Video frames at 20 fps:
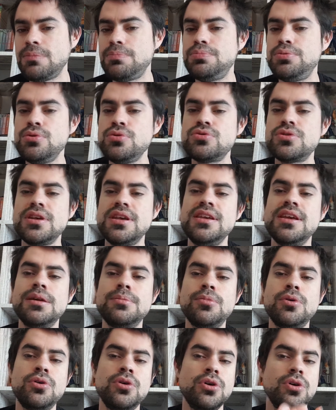Plus
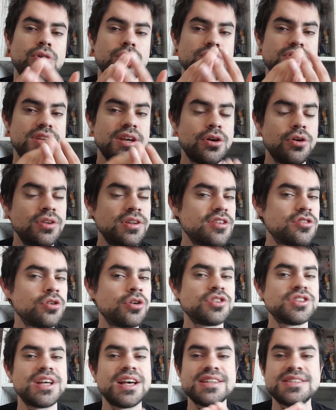également des
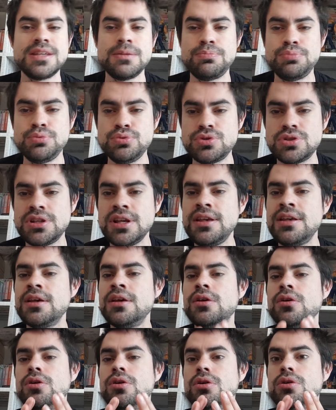connaissances assez poussées
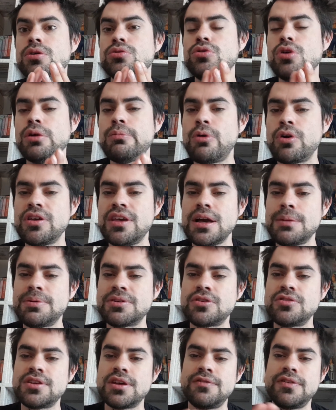dans le manga,
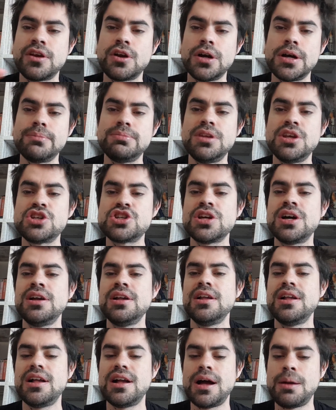parce que ça fait quand même déjà
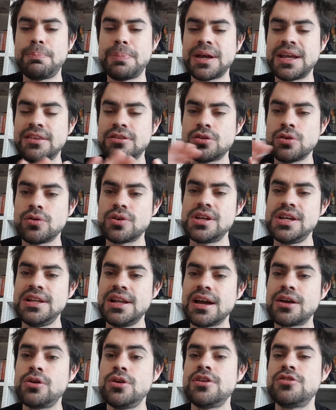un paquet de temps qu'il
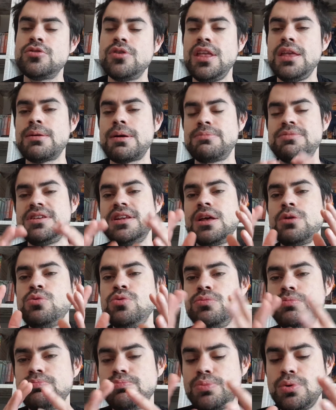a collectionné, même s'il a eu
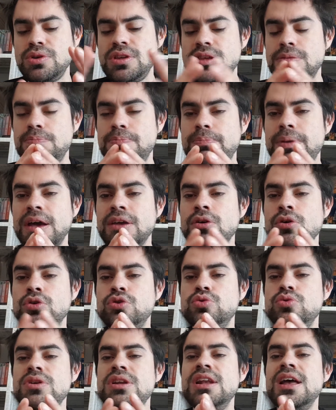une petite période
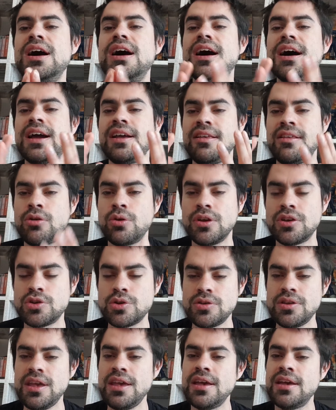où il a arrêté de
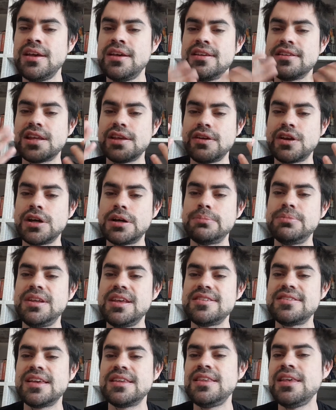collectionner, ça fait quand même
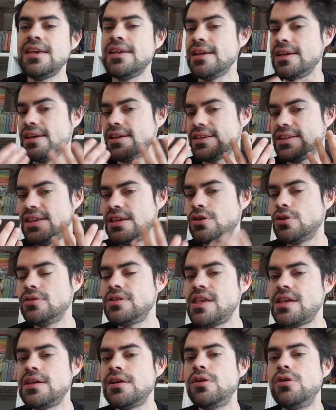des années qu'il
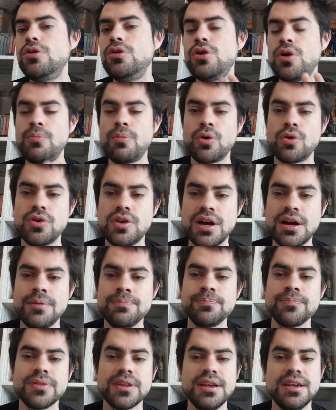connaît le manga,
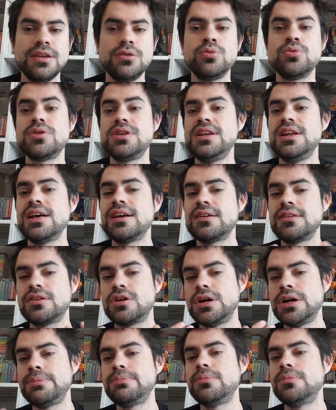et donc il a
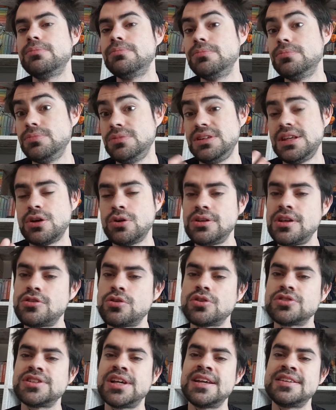quand même des
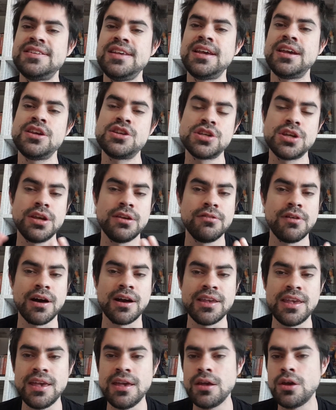connaissances assez riches et
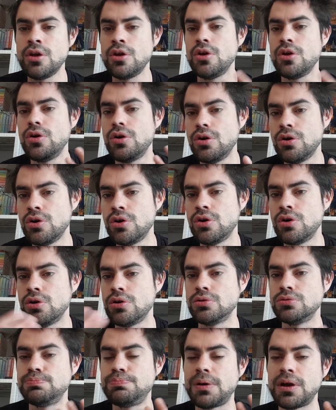variées,
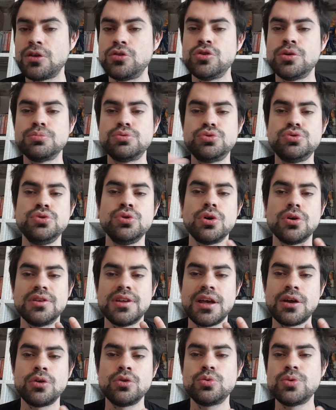euh, par exemple sur
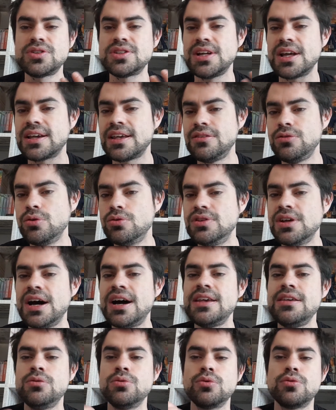Dragon Quest La Quête de
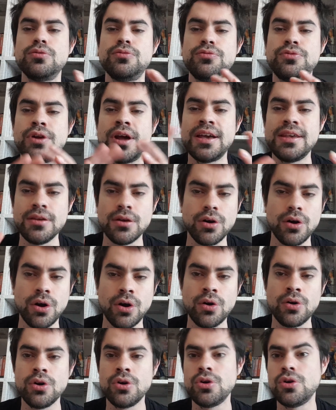Dai, donc Fly
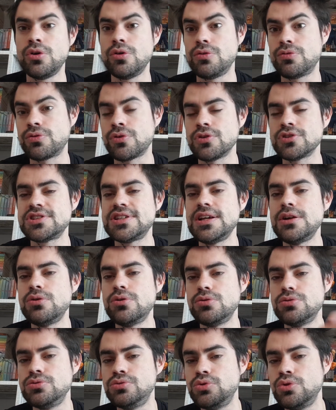en français, le
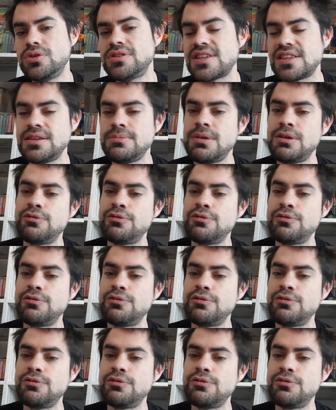deuxième animé